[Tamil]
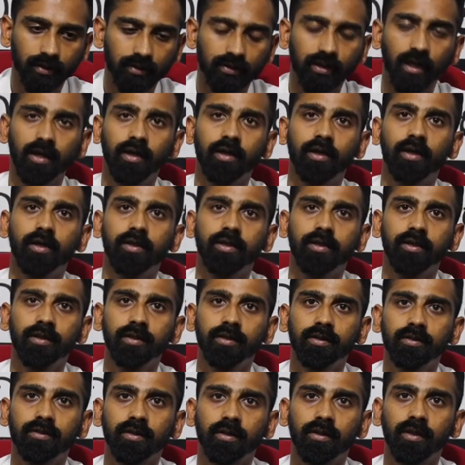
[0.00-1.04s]
தாலையாடி
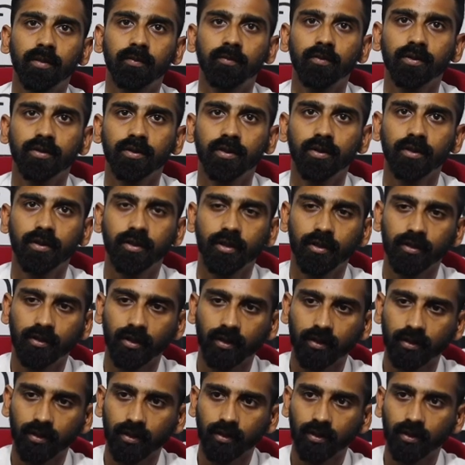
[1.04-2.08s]
திட்டம் வந்து
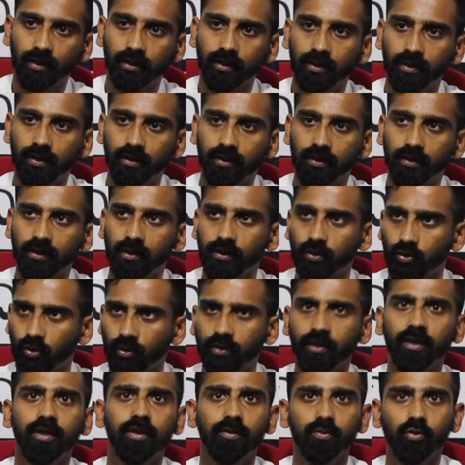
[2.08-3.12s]
கிட்டத்தட்ட இன்னொரு
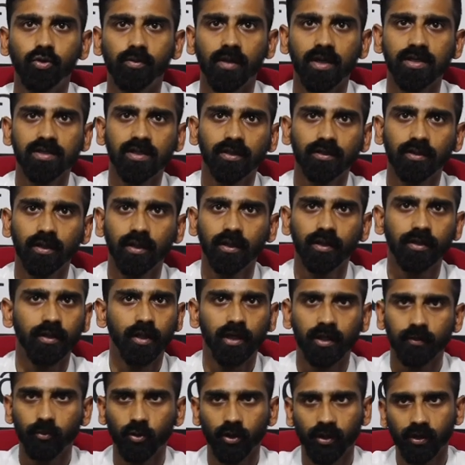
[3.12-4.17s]
ரெண்டு மூணு மாதத்தில்
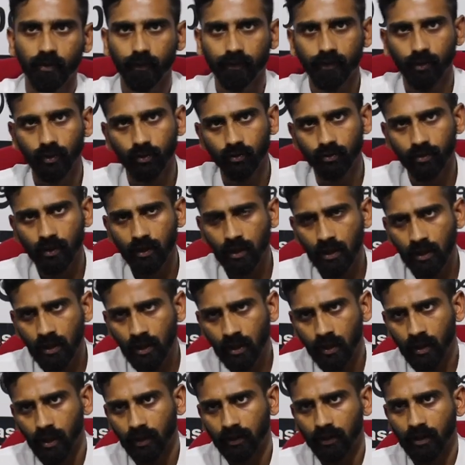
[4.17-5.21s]
நடைமுறைக்கு வந்துடும்
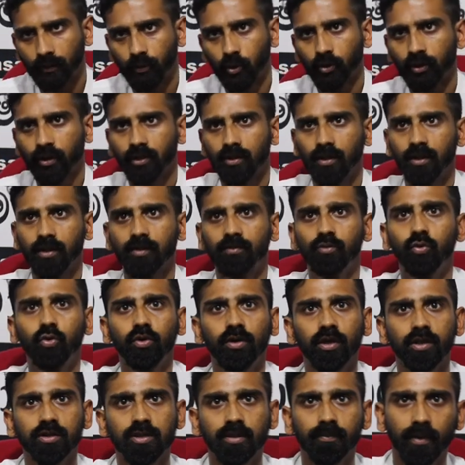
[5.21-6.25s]
அதுக்கப்புறம் கிட்டத்தட்ட மூணு
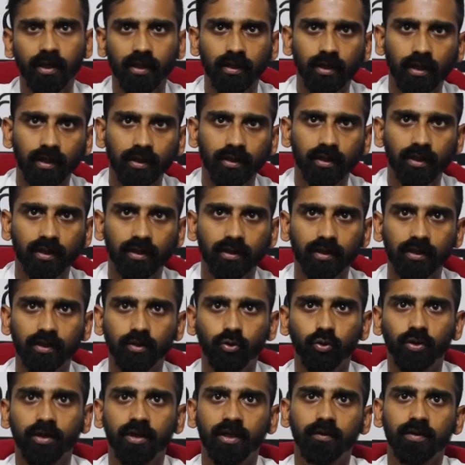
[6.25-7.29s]
லட்சம் பயனாளிகளுக்கு
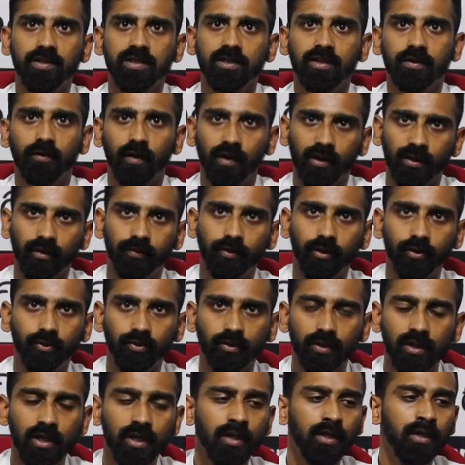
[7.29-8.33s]
குடிநீர் வசதி வழங்கப்படும்
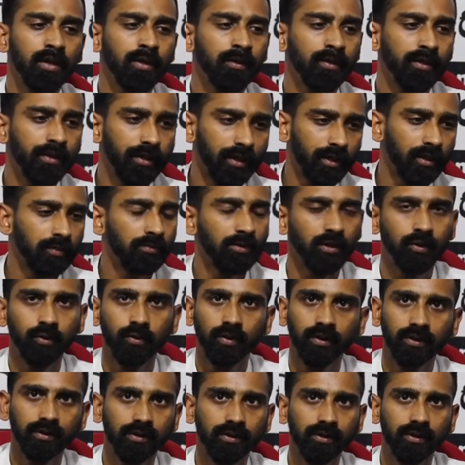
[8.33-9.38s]
மடு
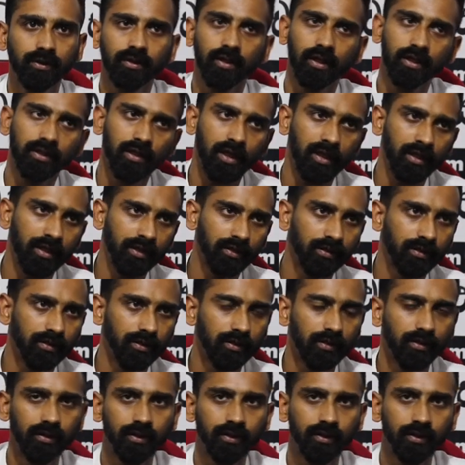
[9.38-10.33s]
வந்து அது அனைத்து